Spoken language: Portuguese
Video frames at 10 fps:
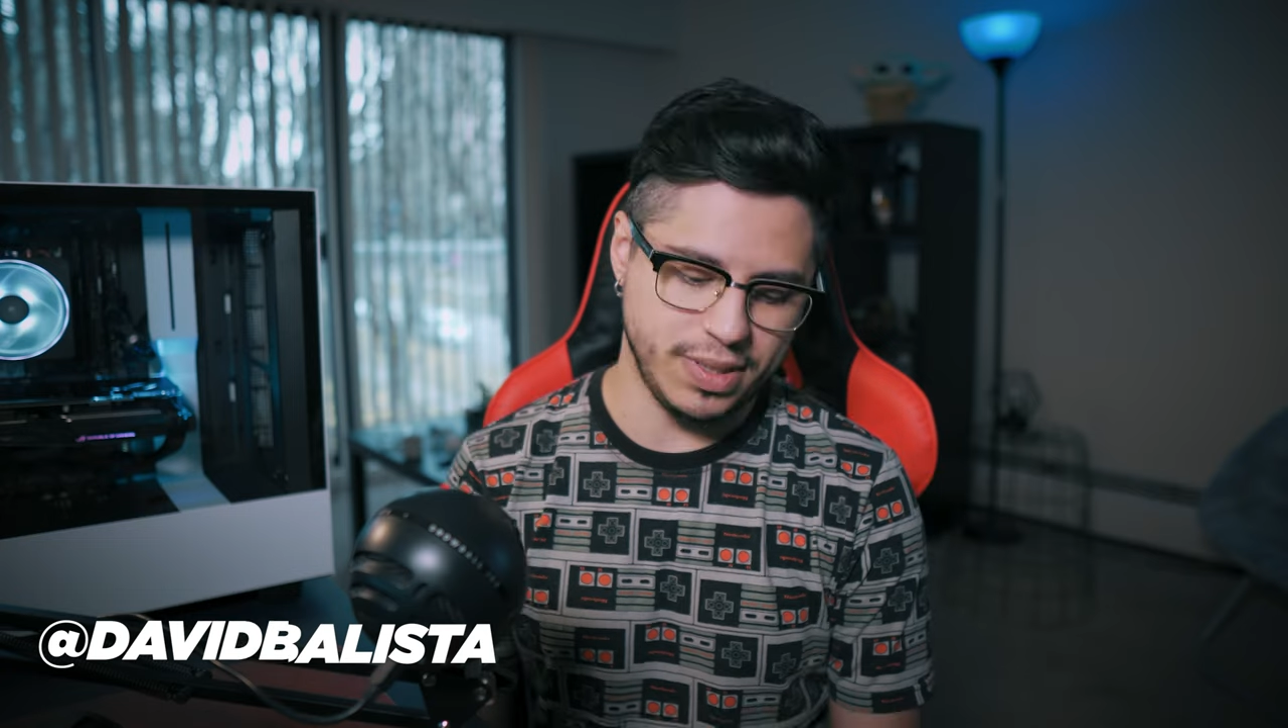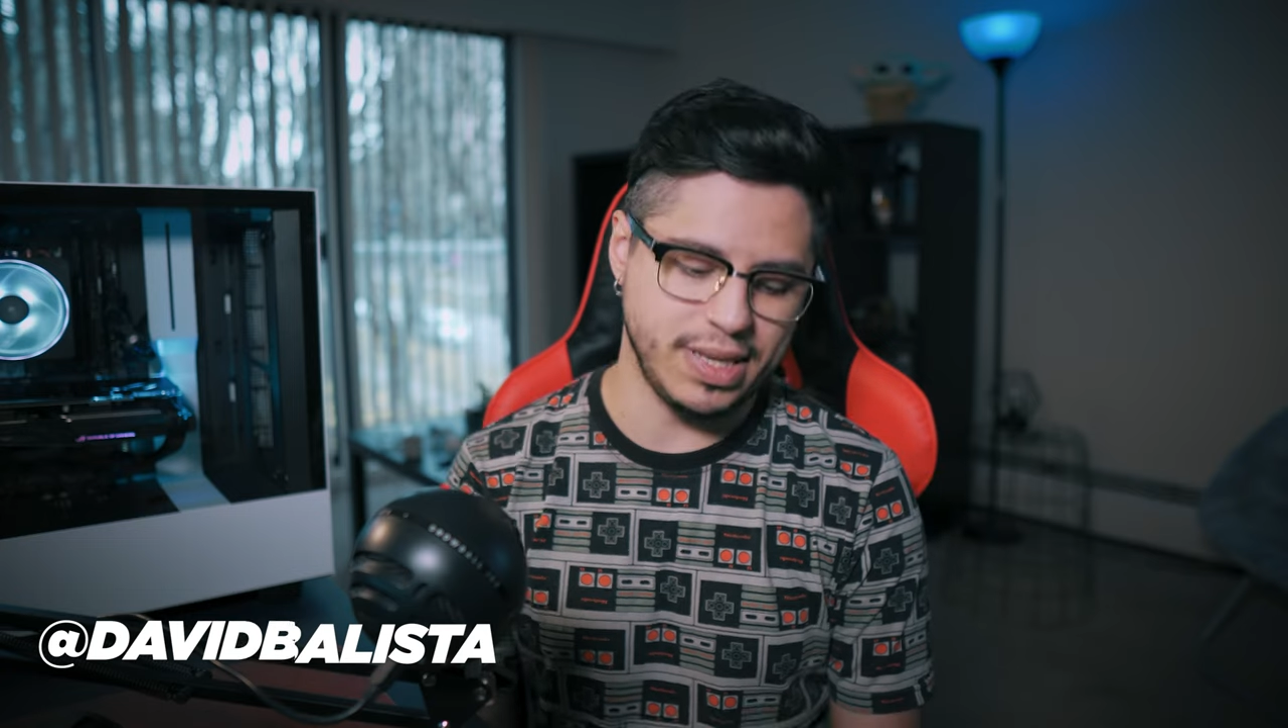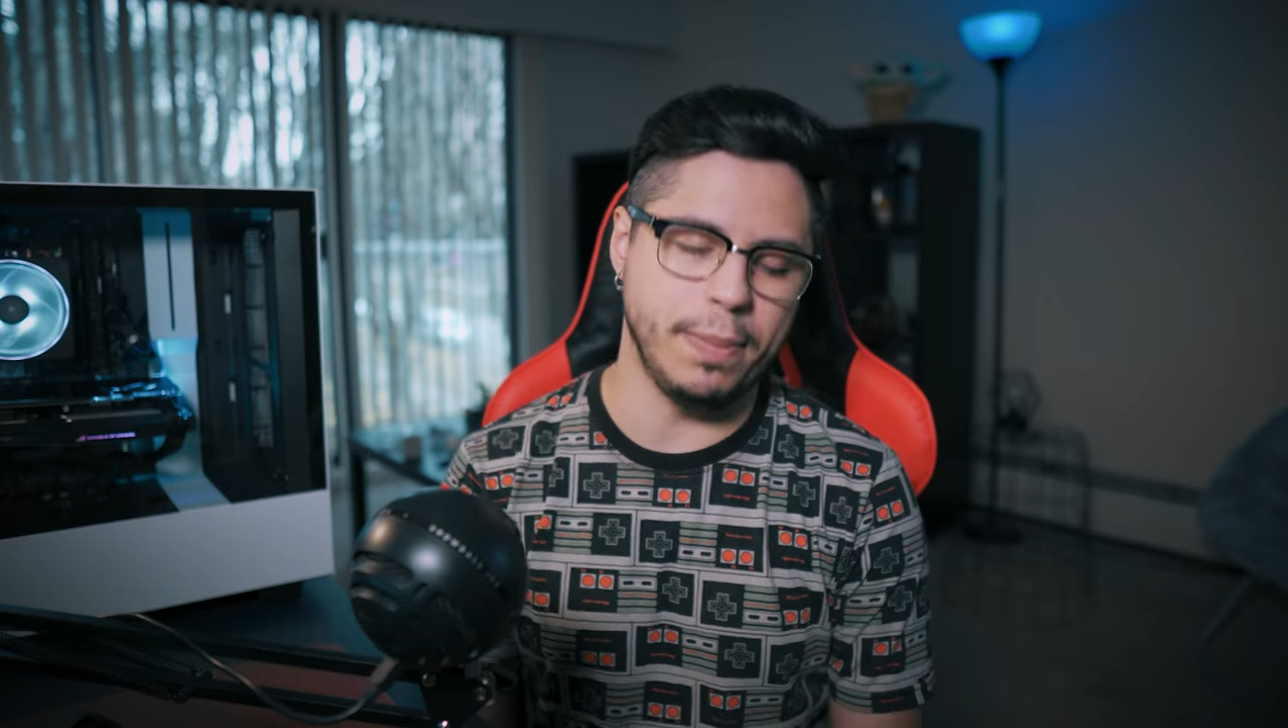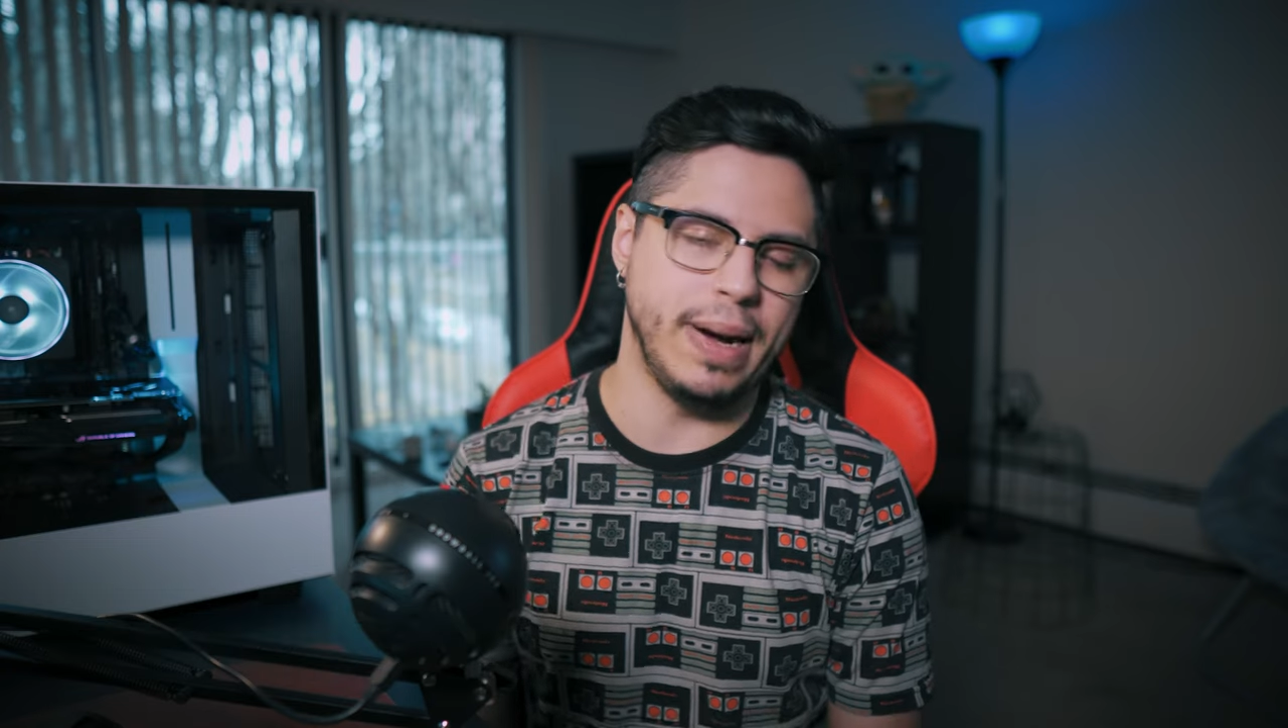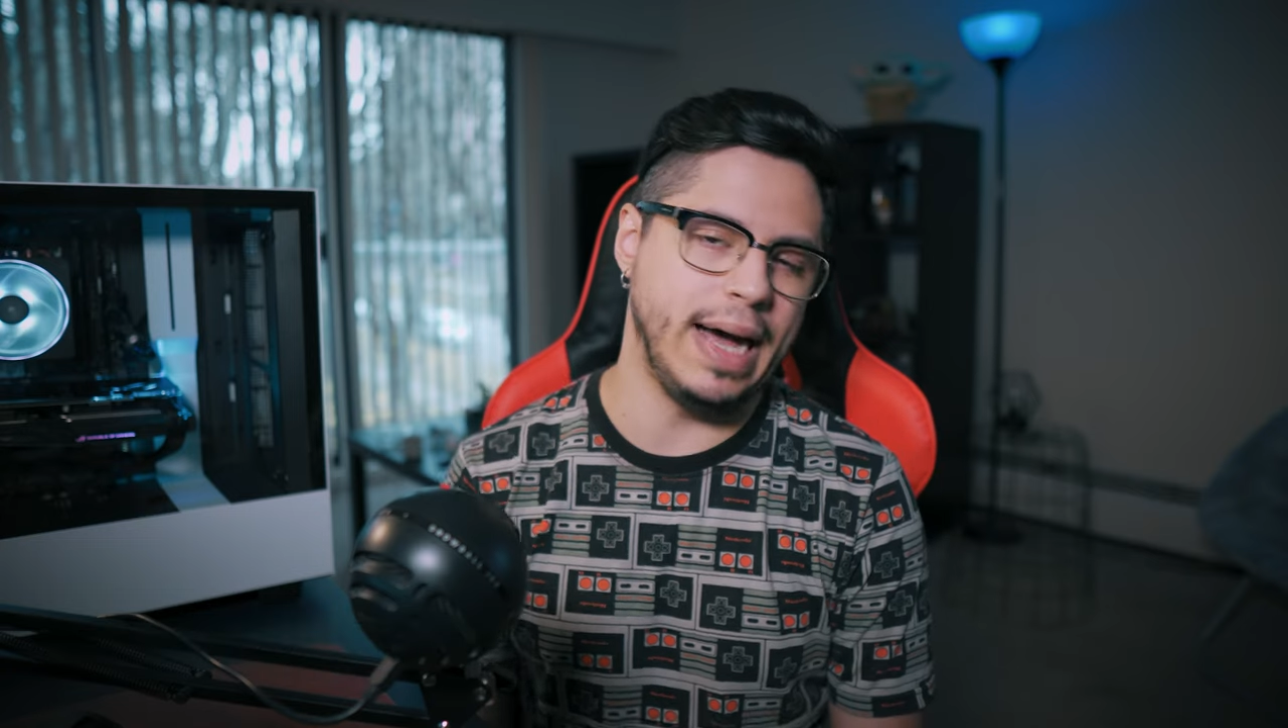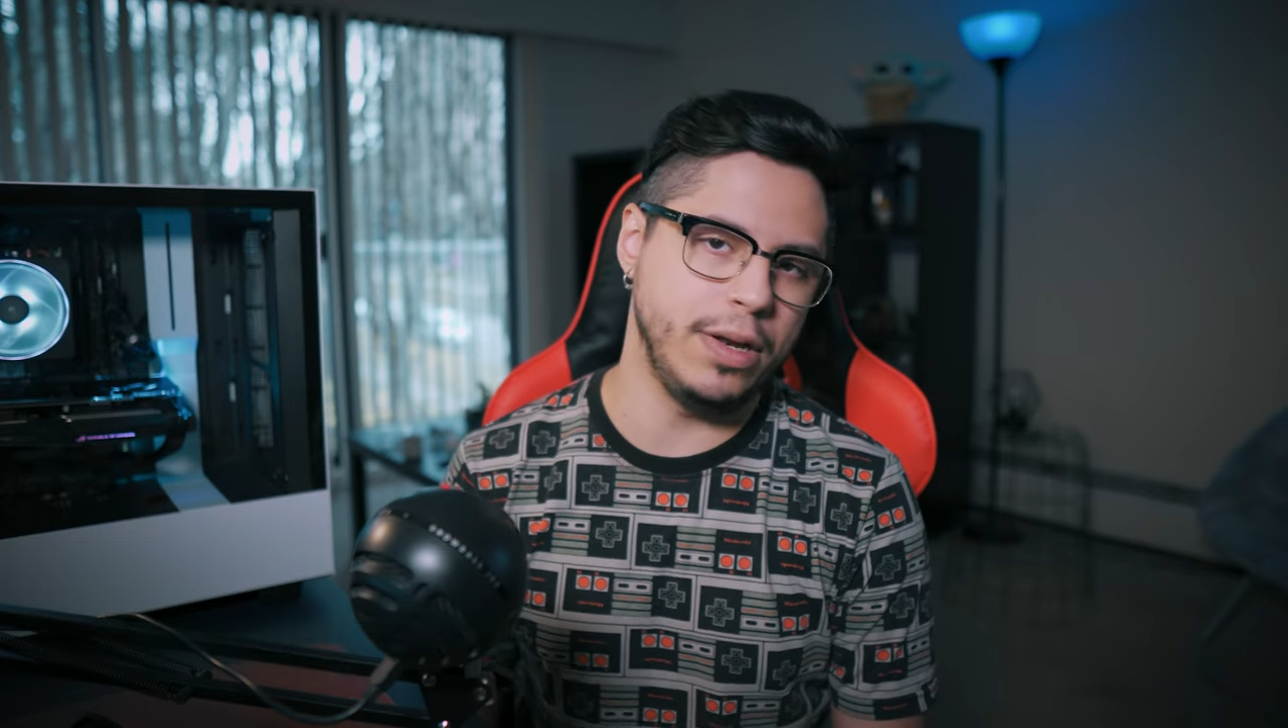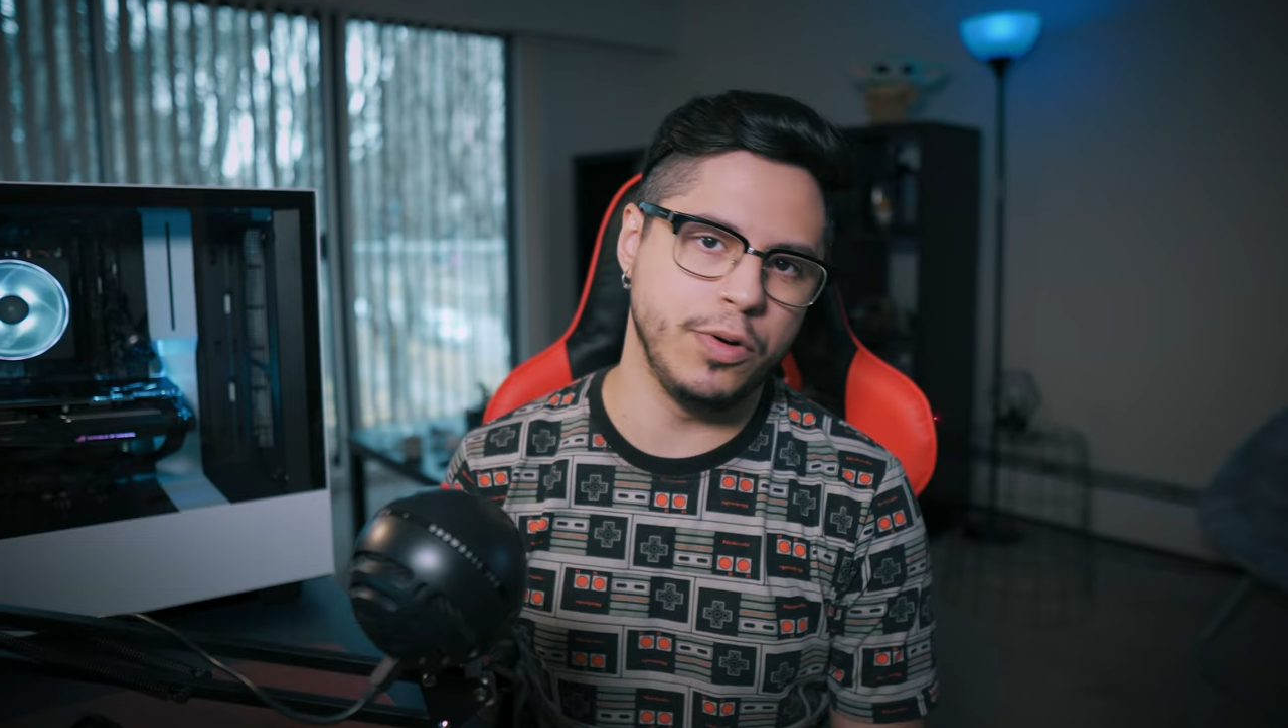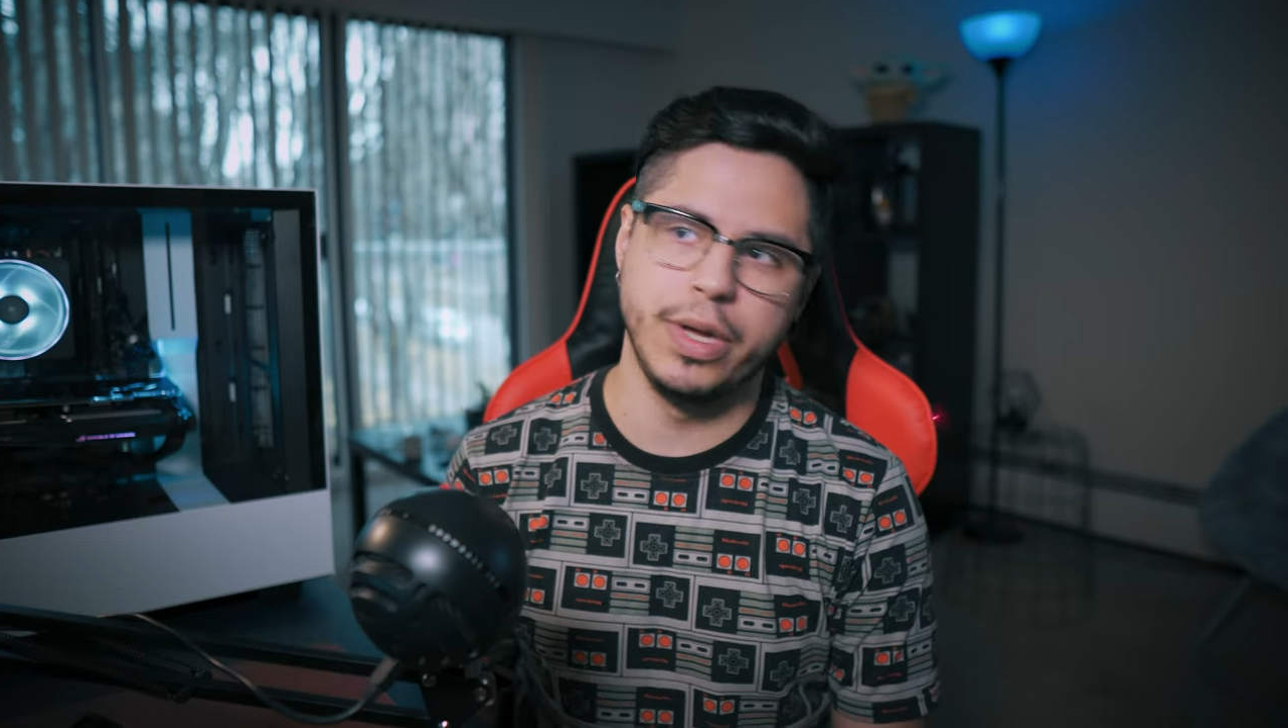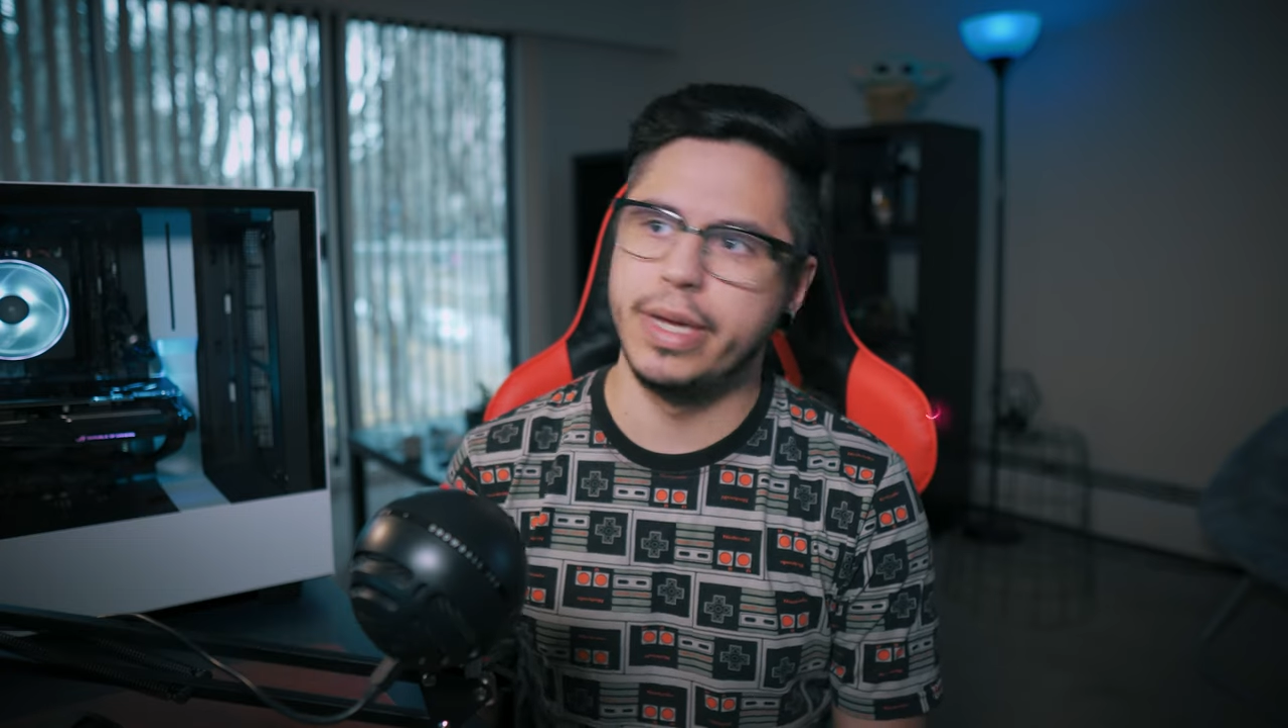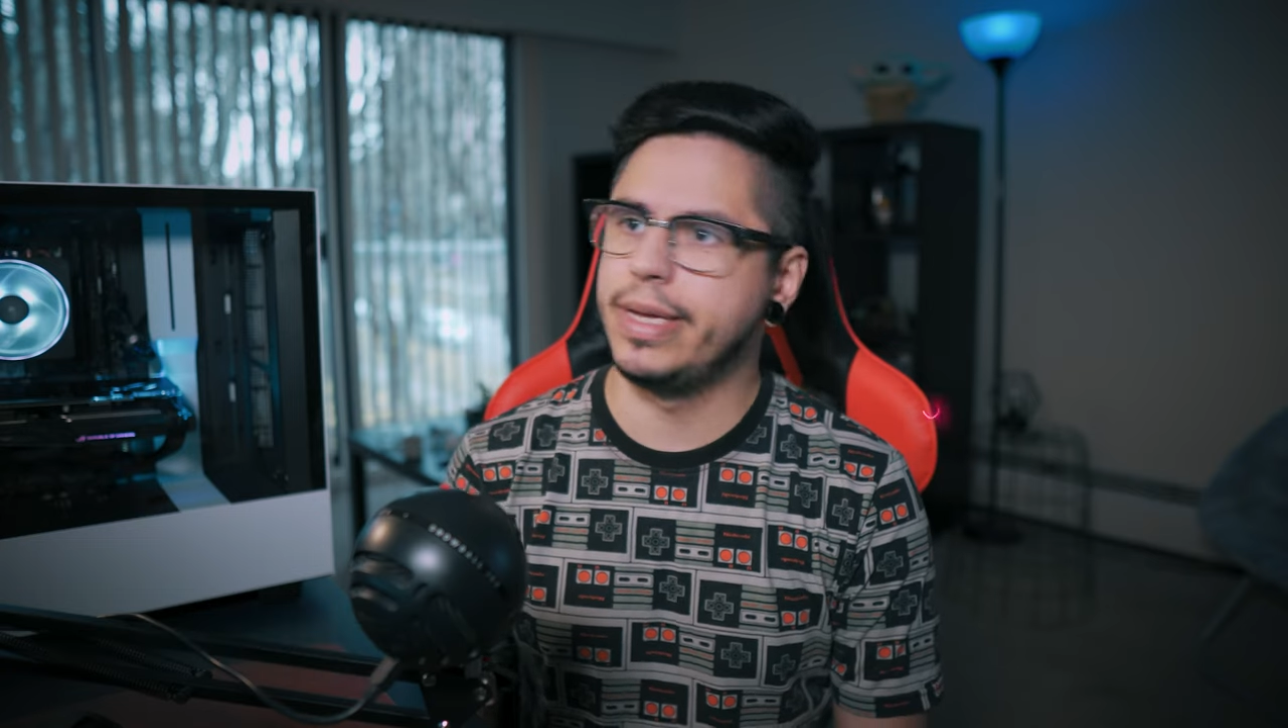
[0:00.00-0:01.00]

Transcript: trabalho,